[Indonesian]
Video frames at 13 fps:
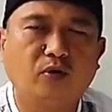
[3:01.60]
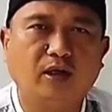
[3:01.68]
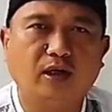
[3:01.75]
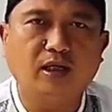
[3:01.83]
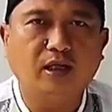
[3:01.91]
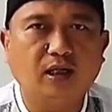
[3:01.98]

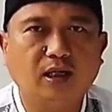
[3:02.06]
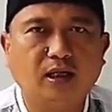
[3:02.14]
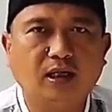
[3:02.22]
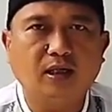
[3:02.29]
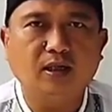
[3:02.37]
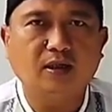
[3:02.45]
Mudin ini
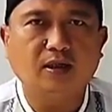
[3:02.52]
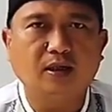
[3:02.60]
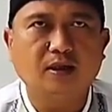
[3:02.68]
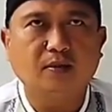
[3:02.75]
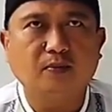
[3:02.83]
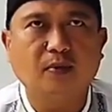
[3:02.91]

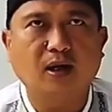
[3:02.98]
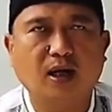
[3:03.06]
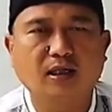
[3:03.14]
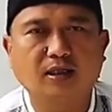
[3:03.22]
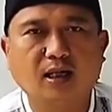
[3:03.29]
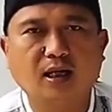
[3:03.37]

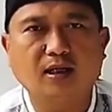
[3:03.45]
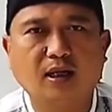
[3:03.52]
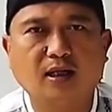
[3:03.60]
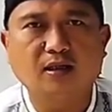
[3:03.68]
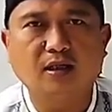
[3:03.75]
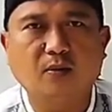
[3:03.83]
berasal
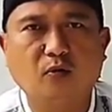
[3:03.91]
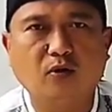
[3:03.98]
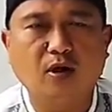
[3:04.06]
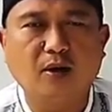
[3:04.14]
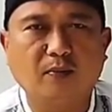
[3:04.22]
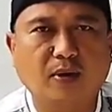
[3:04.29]
dari
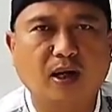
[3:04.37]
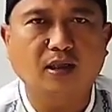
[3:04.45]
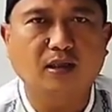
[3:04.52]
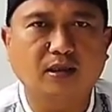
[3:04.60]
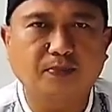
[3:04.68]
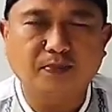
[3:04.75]
Samudra
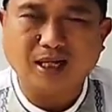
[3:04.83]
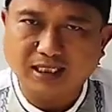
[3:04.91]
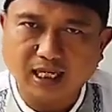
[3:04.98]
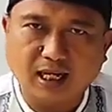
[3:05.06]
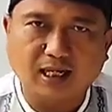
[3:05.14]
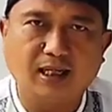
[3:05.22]
Pras,
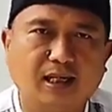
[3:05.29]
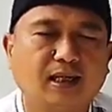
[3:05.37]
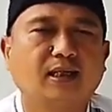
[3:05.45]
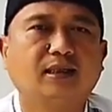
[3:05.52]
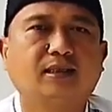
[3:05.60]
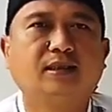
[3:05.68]
Pasai.
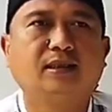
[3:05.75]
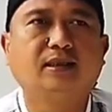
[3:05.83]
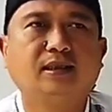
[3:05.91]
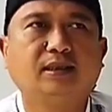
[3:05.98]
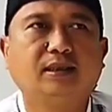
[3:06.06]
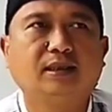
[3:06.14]

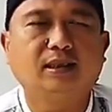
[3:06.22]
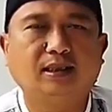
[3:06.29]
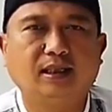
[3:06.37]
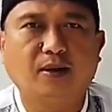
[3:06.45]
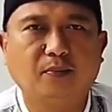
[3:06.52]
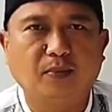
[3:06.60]

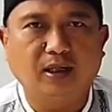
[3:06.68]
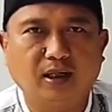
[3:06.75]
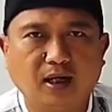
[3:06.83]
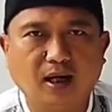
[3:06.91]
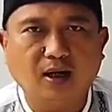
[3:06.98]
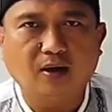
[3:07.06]
Dan
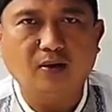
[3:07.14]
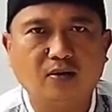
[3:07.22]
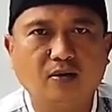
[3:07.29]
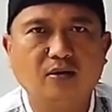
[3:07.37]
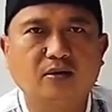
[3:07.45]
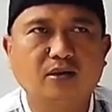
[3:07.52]

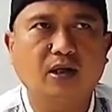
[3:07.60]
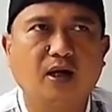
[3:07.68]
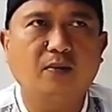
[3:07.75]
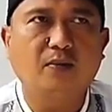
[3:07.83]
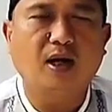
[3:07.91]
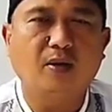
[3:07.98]
beliau,
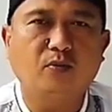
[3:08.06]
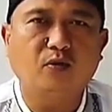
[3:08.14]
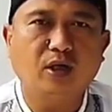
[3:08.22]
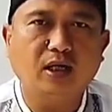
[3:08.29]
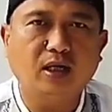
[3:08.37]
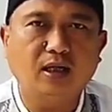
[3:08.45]
Syekh
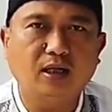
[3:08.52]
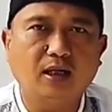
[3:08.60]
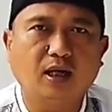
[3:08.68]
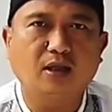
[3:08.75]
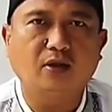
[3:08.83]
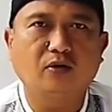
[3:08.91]

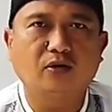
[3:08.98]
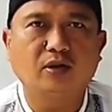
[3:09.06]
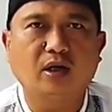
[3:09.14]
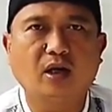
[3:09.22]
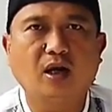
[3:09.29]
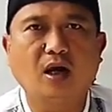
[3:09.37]
Mahmudin atau
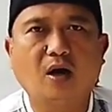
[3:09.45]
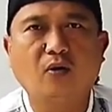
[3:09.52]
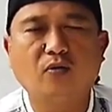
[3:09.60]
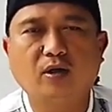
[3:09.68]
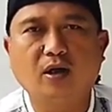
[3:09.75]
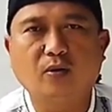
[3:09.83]
Syekh
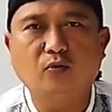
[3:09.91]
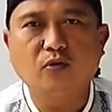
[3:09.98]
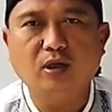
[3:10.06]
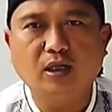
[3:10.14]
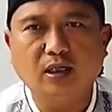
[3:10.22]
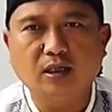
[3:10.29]
Aulia
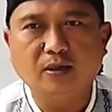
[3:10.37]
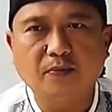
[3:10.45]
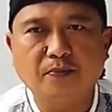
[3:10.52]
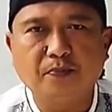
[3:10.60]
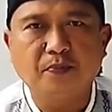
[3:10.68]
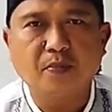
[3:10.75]
Mudin
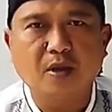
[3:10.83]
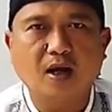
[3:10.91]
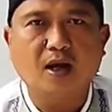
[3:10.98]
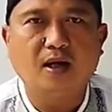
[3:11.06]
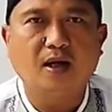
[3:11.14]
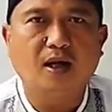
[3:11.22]

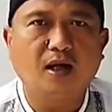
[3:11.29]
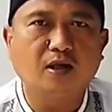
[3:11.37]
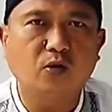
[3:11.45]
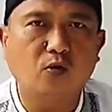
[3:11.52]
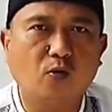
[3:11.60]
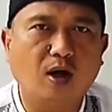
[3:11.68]
adalah
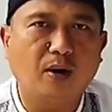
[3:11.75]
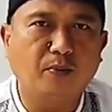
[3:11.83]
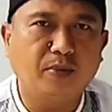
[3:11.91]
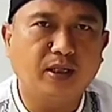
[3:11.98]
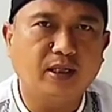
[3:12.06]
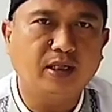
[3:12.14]

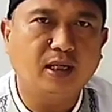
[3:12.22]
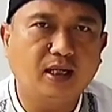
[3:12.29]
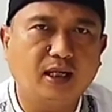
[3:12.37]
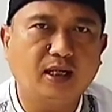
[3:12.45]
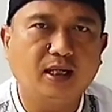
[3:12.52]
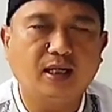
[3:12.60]

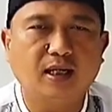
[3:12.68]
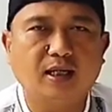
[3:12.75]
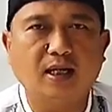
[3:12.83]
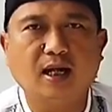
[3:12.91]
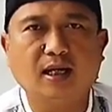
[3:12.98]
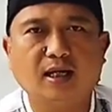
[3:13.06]
suaminya
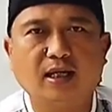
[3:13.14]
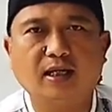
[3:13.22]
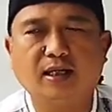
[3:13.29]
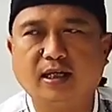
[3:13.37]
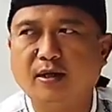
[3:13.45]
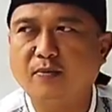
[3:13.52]

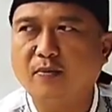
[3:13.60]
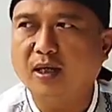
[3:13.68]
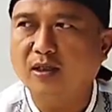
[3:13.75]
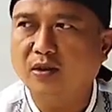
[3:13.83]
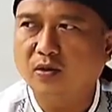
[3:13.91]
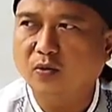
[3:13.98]
dari
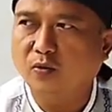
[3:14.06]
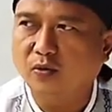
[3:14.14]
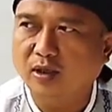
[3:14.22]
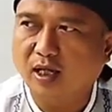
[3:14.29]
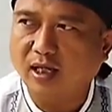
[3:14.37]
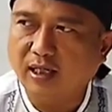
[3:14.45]
Nyimas
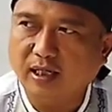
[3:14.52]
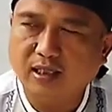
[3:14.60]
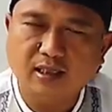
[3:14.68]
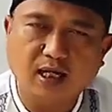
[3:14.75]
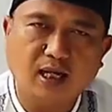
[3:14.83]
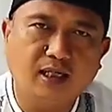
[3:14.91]
Utari
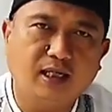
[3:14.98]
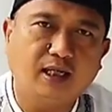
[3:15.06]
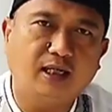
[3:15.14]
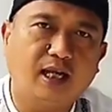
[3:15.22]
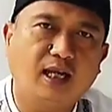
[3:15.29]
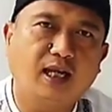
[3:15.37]

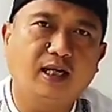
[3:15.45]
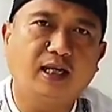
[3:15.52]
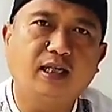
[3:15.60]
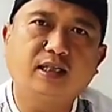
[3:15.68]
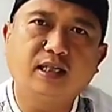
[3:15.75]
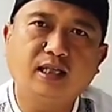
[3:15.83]
Sandi
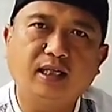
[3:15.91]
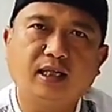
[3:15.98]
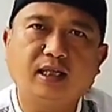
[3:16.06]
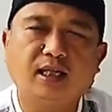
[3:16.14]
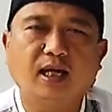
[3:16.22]
Jayaningsi